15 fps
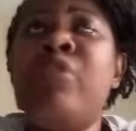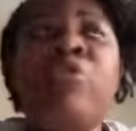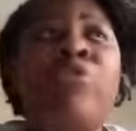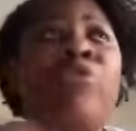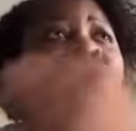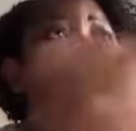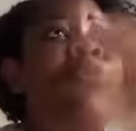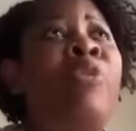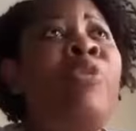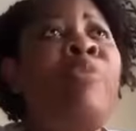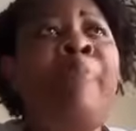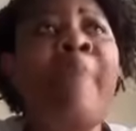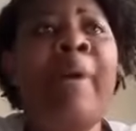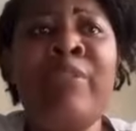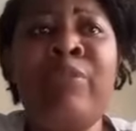Je demande
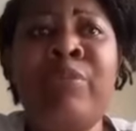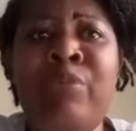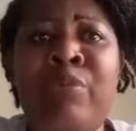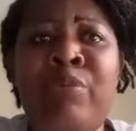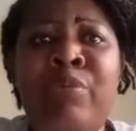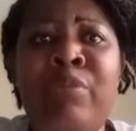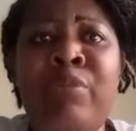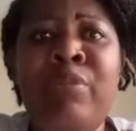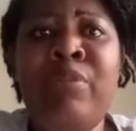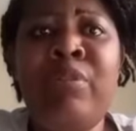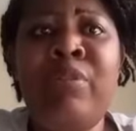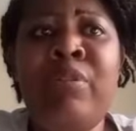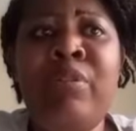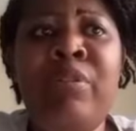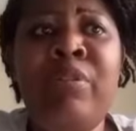pardon.
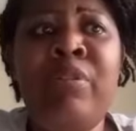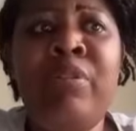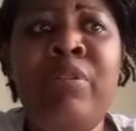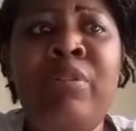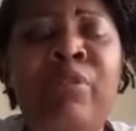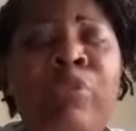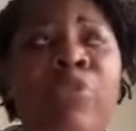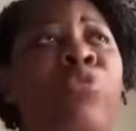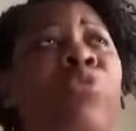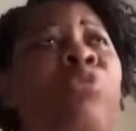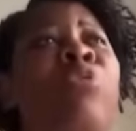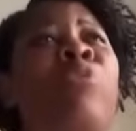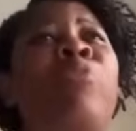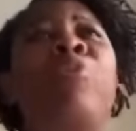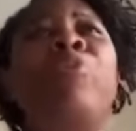Je
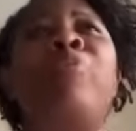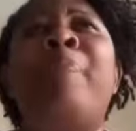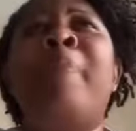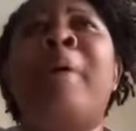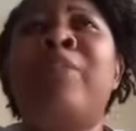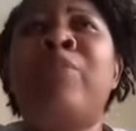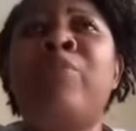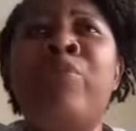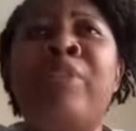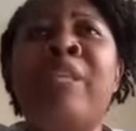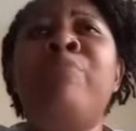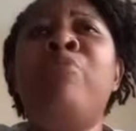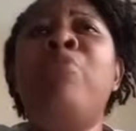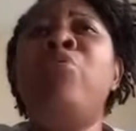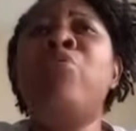demande pardon.
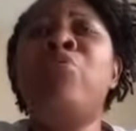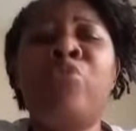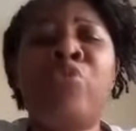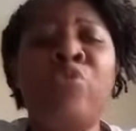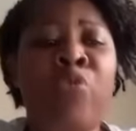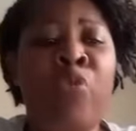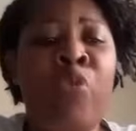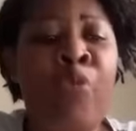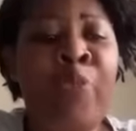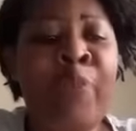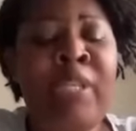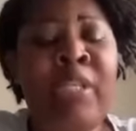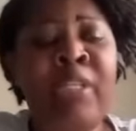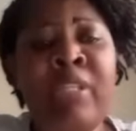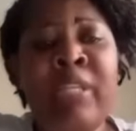Les mesures seront
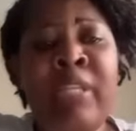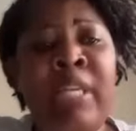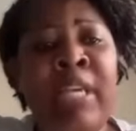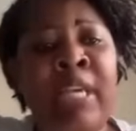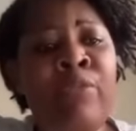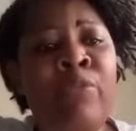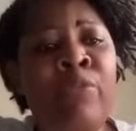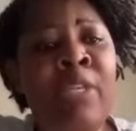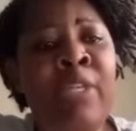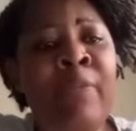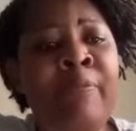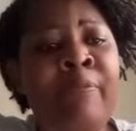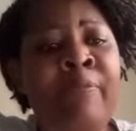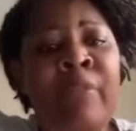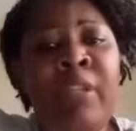prises. Hier nuit,
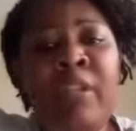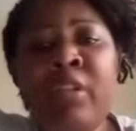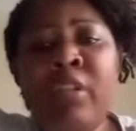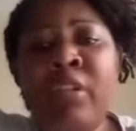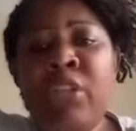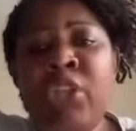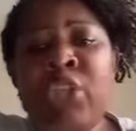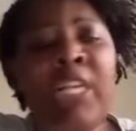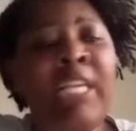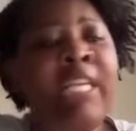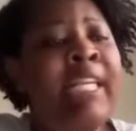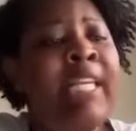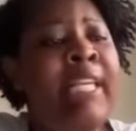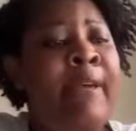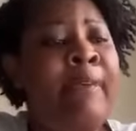j'ai
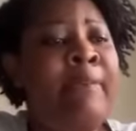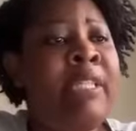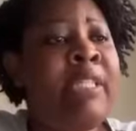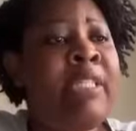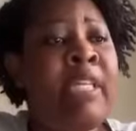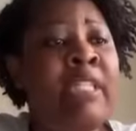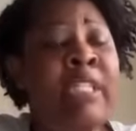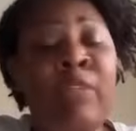écrit un message.